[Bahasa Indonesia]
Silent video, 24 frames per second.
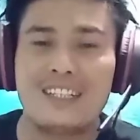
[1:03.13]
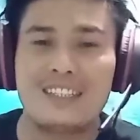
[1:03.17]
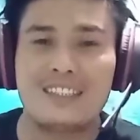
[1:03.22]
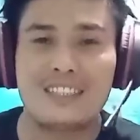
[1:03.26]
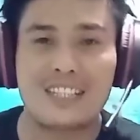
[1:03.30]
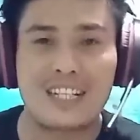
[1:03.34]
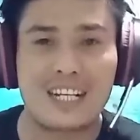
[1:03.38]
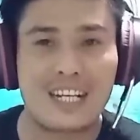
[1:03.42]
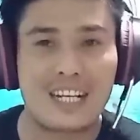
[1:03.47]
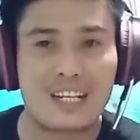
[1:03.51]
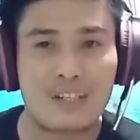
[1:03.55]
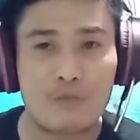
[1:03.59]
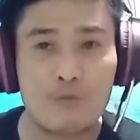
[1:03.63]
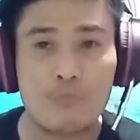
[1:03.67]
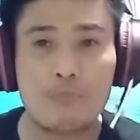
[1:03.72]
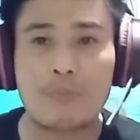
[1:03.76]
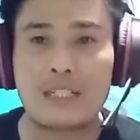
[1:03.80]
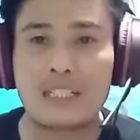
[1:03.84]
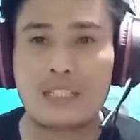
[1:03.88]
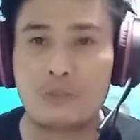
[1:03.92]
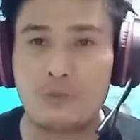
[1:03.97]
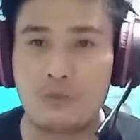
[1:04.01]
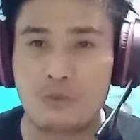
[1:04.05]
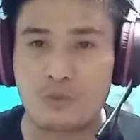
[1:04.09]
Jangan
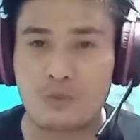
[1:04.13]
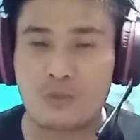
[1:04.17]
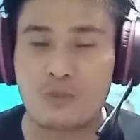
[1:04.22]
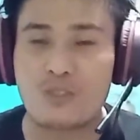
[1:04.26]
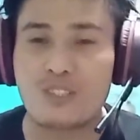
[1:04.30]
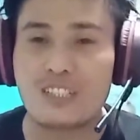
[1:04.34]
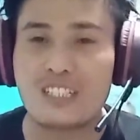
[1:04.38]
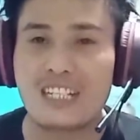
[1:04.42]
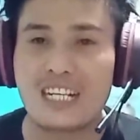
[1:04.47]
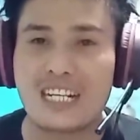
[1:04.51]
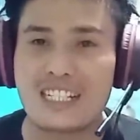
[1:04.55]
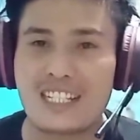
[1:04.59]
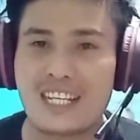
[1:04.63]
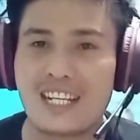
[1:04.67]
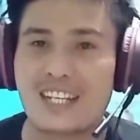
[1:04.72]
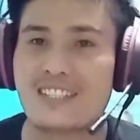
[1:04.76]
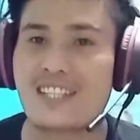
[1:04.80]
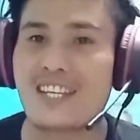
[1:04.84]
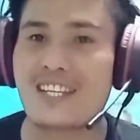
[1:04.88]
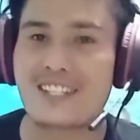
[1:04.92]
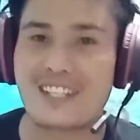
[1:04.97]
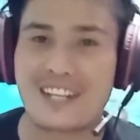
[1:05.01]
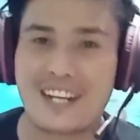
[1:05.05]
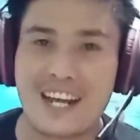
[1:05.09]
lupa dukung dengan cara
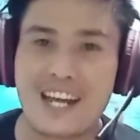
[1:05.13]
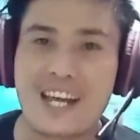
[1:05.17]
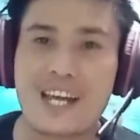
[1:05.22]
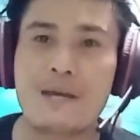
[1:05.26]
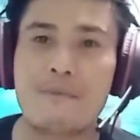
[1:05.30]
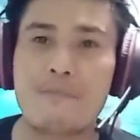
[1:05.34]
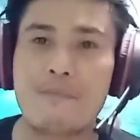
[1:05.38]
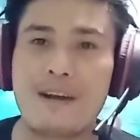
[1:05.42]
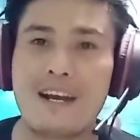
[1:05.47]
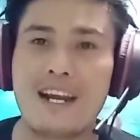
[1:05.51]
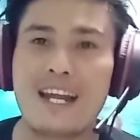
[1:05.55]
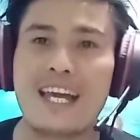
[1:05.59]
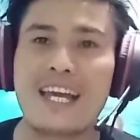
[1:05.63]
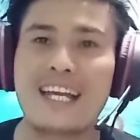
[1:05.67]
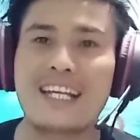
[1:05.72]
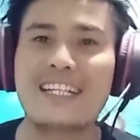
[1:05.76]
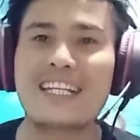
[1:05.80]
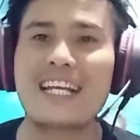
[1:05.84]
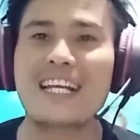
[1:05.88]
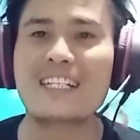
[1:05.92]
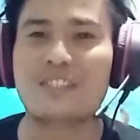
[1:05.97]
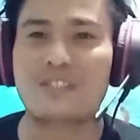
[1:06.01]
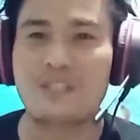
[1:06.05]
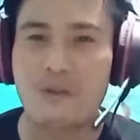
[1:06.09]
subscribe, like,
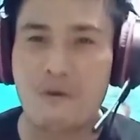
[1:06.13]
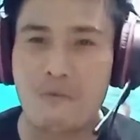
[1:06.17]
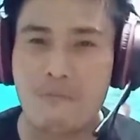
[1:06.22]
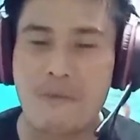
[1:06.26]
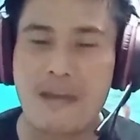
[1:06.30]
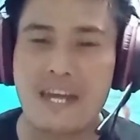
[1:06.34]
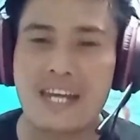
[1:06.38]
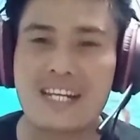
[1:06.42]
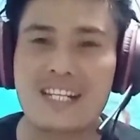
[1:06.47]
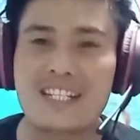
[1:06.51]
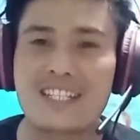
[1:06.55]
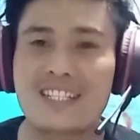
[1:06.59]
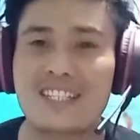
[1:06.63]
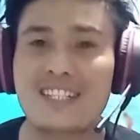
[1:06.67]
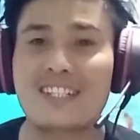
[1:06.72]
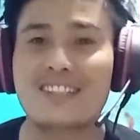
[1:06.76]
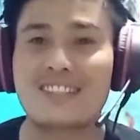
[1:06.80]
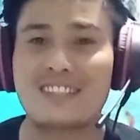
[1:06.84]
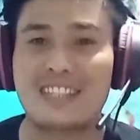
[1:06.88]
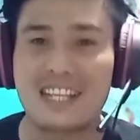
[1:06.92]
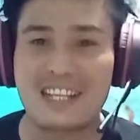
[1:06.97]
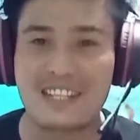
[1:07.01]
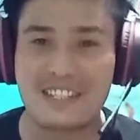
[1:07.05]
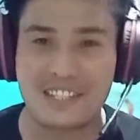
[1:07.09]
dan komen
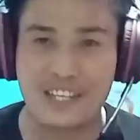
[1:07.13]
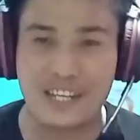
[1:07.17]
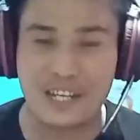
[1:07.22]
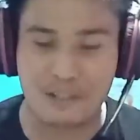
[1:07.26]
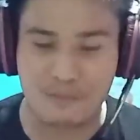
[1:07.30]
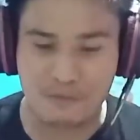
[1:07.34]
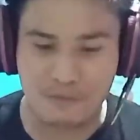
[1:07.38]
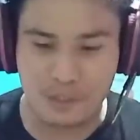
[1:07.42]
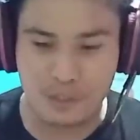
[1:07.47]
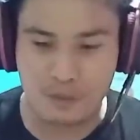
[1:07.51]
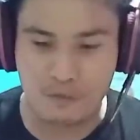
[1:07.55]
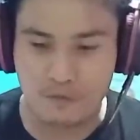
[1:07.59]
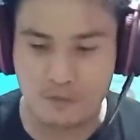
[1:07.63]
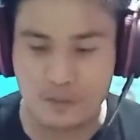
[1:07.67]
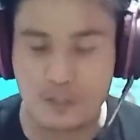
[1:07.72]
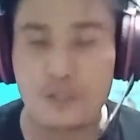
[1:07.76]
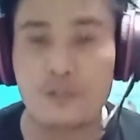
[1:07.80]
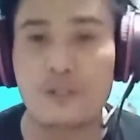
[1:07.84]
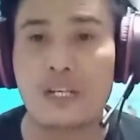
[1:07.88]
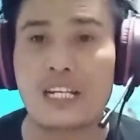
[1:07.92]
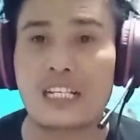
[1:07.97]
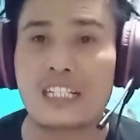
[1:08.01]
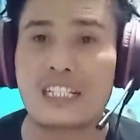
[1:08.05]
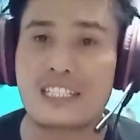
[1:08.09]
serta share
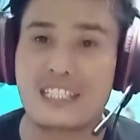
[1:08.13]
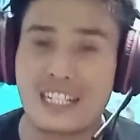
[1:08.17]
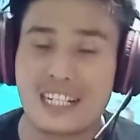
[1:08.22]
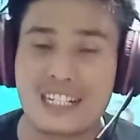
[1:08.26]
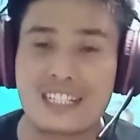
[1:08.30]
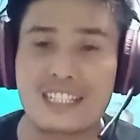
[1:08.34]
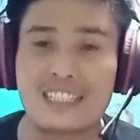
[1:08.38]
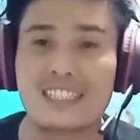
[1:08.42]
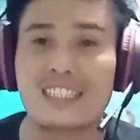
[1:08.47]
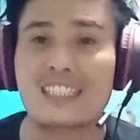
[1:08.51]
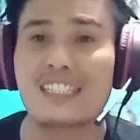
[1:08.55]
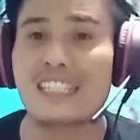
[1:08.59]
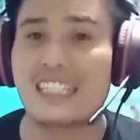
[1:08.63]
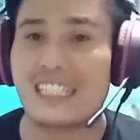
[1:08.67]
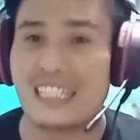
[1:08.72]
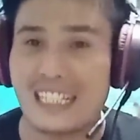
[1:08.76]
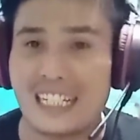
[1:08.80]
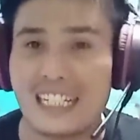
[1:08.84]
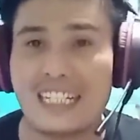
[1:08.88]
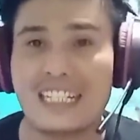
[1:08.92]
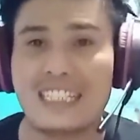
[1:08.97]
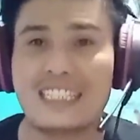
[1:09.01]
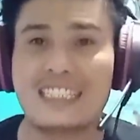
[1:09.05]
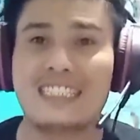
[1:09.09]
video-video dari channel
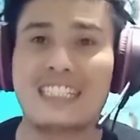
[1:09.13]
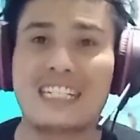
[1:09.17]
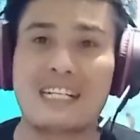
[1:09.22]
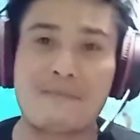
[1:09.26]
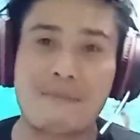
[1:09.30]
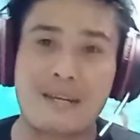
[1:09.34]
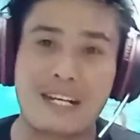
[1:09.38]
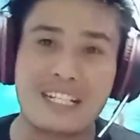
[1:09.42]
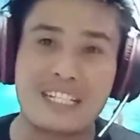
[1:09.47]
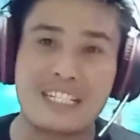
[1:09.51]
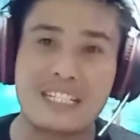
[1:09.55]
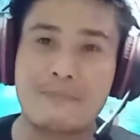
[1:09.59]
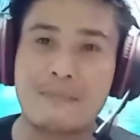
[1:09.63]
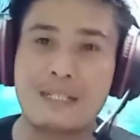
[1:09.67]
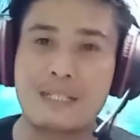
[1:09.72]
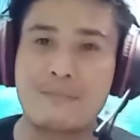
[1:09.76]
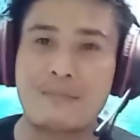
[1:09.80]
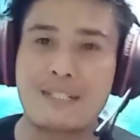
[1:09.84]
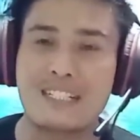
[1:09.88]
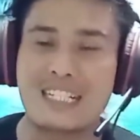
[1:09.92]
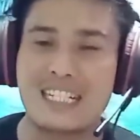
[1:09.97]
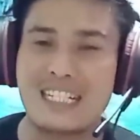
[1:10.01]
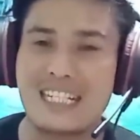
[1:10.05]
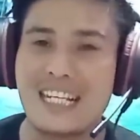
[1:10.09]
ini. Terima kasih
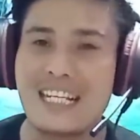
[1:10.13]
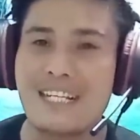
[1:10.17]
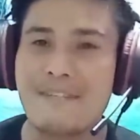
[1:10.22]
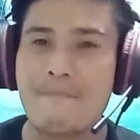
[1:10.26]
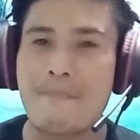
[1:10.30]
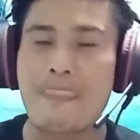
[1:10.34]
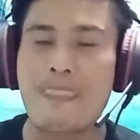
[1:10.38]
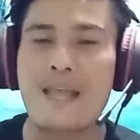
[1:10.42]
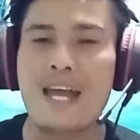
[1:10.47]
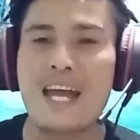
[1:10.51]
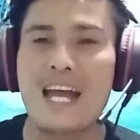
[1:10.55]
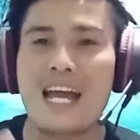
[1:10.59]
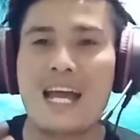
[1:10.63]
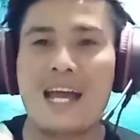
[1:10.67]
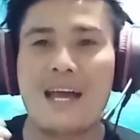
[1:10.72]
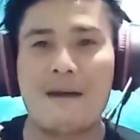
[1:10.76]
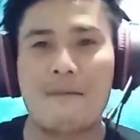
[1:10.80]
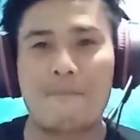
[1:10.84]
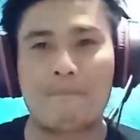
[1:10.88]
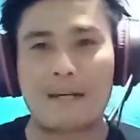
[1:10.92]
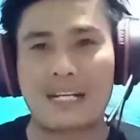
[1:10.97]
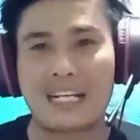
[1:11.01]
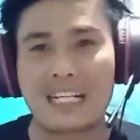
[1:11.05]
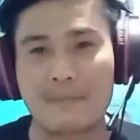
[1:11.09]
teman-teman sekalian.
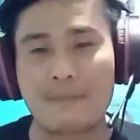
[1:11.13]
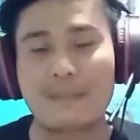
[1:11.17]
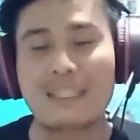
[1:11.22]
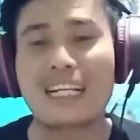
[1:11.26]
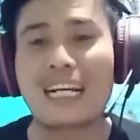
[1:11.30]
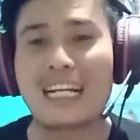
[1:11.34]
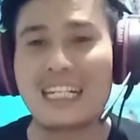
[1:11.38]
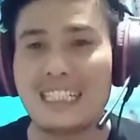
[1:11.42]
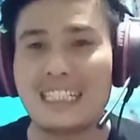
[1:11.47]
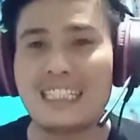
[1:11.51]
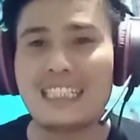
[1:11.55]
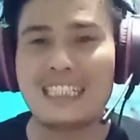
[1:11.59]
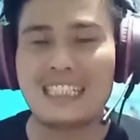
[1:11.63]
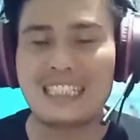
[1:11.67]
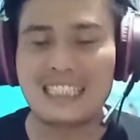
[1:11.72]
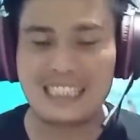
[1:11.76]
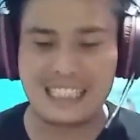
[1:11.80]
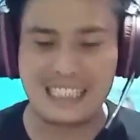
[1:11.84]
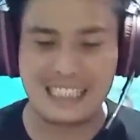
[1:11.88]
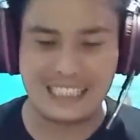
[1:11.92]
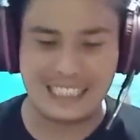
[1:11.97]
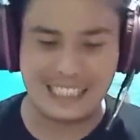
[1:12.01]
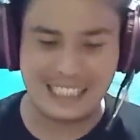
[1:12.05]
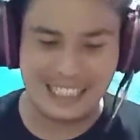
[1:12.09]
Pada kesempatan kali ini
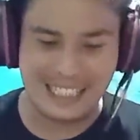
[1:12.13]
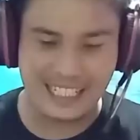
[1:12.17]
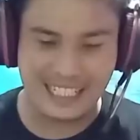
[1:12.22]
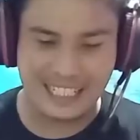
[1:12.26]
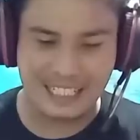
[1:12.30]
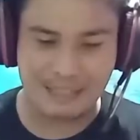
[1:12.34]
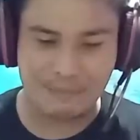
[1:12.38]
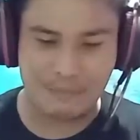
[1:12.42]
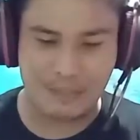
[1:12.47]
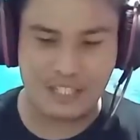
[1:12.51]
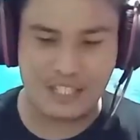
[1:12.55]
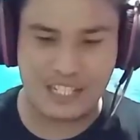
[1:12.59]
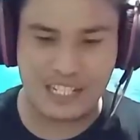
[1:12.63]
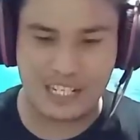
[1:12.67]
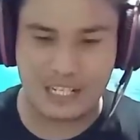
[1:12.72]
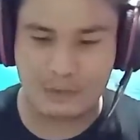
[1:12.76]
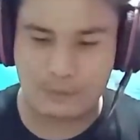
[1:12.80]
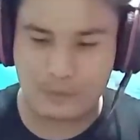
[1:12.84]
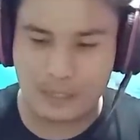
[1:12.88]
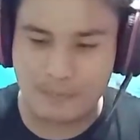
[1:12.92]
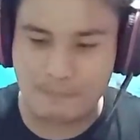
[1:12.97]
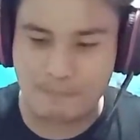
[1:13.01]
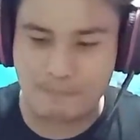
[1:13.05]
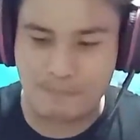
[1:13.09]
kita akan
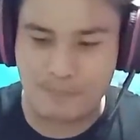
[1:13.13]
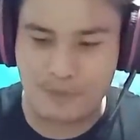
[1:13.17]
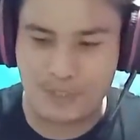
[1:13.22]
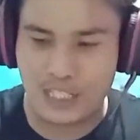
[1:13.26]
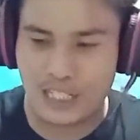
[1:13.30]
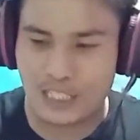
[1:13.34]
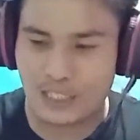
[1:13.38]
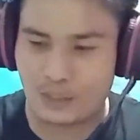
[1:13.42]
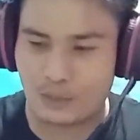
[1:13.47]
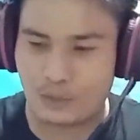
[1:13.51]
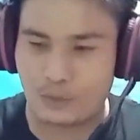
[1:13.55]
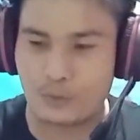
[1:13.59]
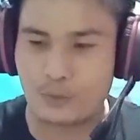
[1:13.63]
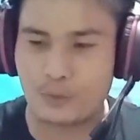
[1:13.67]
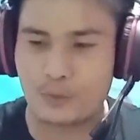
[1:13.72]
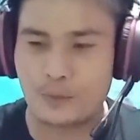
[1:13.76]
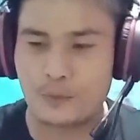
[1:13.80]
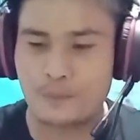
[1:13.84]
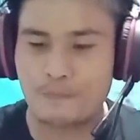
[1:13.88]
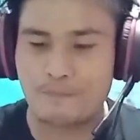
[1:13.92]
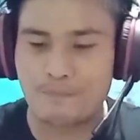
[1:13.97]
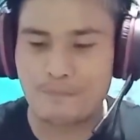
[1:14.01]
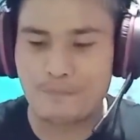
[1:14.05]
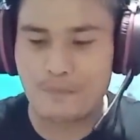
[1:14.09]
menjawab
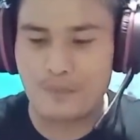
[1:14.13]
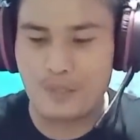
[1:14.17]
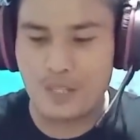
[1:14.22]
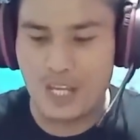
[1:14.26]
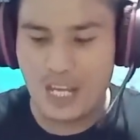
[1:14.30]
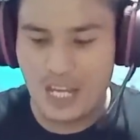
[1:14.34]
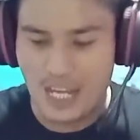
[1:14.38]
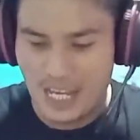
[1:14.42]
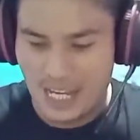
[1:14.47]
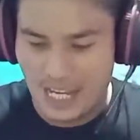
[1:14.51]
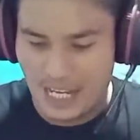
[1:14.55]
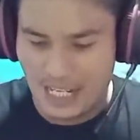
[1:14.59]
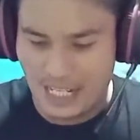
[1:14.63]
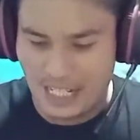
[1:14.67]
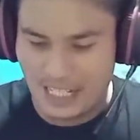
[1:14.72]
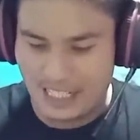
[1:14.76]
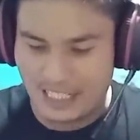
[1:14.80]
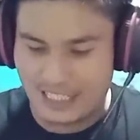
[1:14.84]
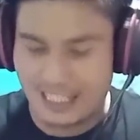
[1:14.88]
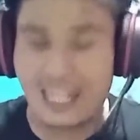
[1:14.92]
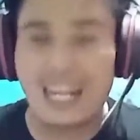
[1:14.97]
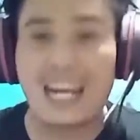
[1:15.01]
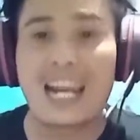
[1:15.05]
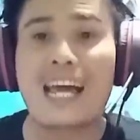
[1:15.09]
satu uh,
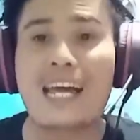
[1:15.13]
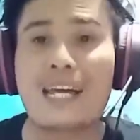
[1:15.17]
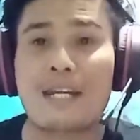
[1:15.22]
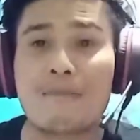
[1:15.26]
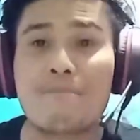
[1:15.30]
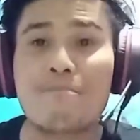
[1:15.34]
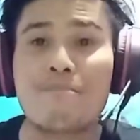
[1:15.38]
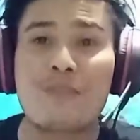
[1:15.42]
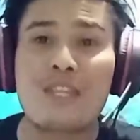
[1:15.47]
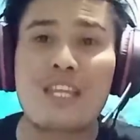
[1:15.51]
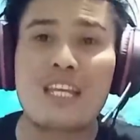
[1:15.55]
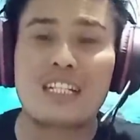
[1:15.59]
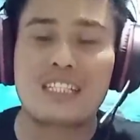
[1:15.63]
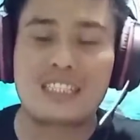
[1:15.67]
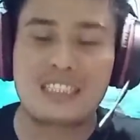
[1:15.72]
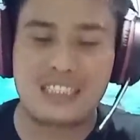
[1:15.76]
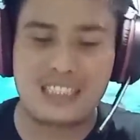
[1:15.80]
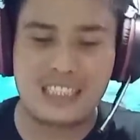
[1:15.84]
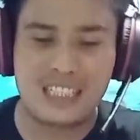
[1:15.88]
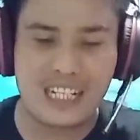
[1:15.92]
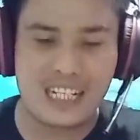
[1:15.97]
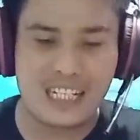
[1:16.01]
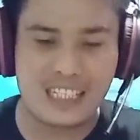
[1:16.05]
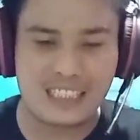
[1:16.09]
klaim
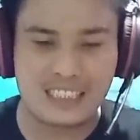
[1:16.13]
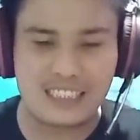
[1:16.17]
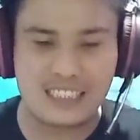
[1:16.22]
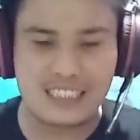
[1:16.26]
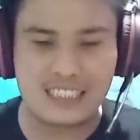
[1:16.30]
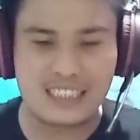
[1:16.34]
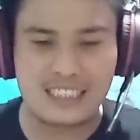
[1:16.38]
yang